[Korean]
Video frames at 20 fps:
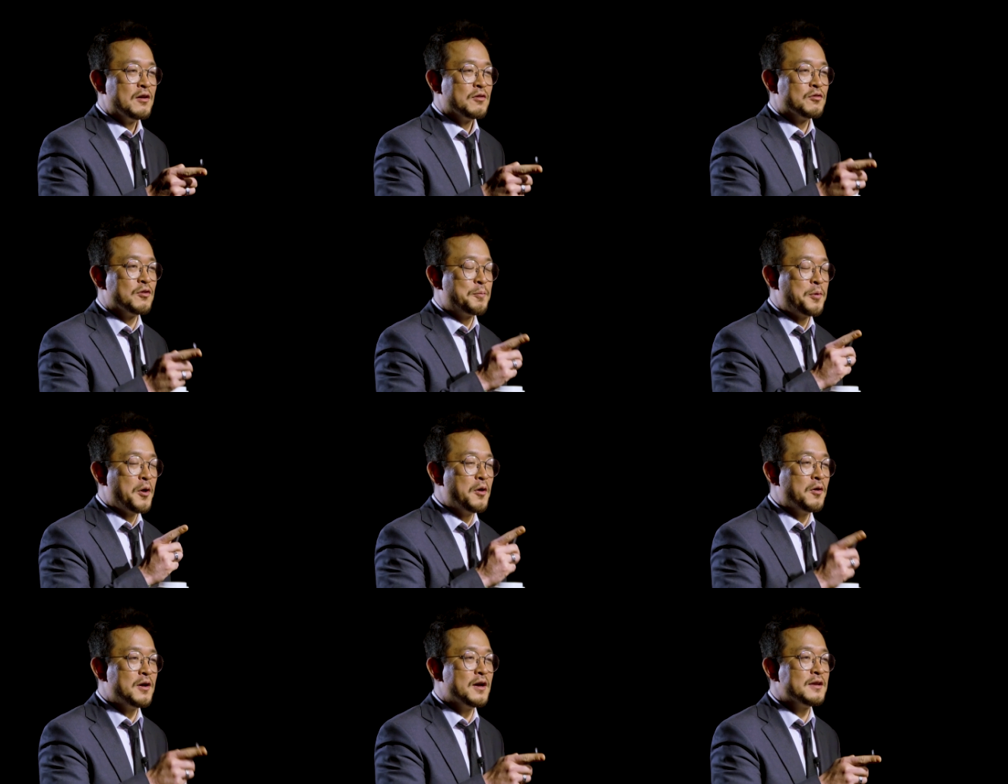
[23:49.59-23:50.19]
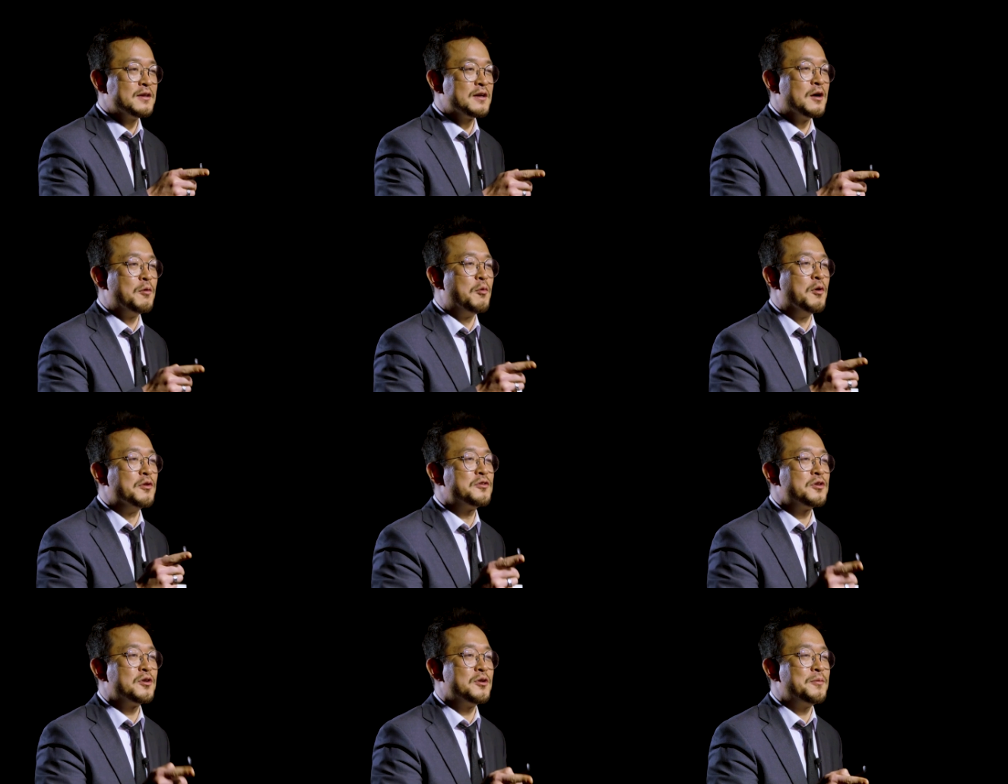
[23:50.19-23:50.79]
그리고 평가자가
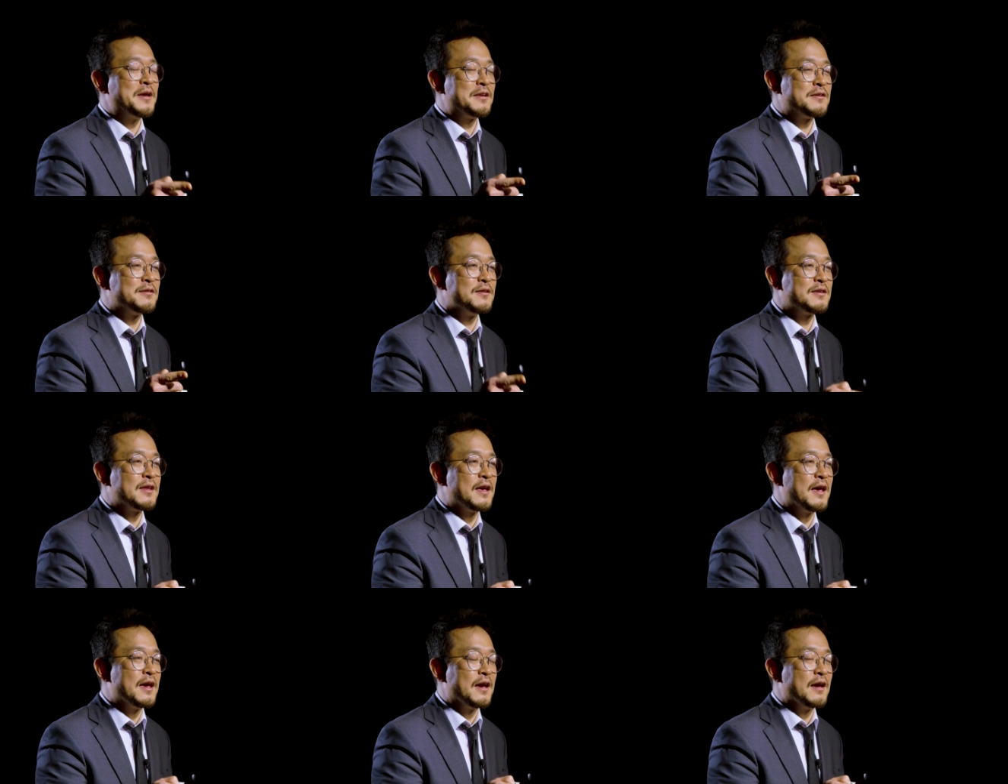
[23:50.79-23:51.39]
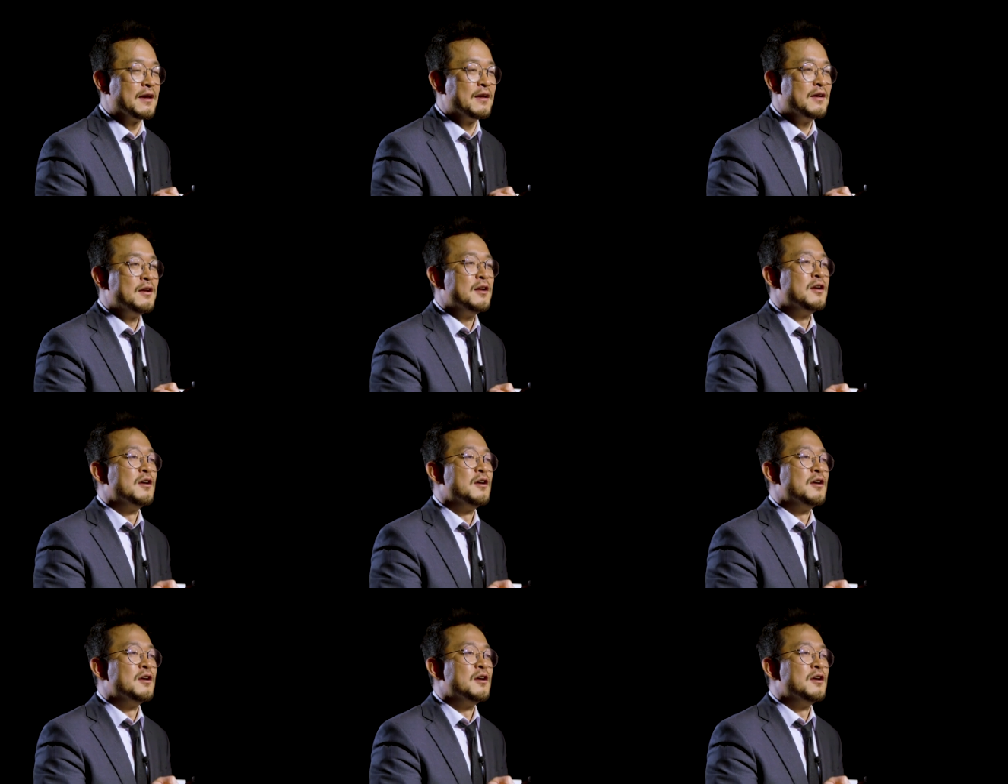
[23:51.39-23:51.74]
원서를 봤을 때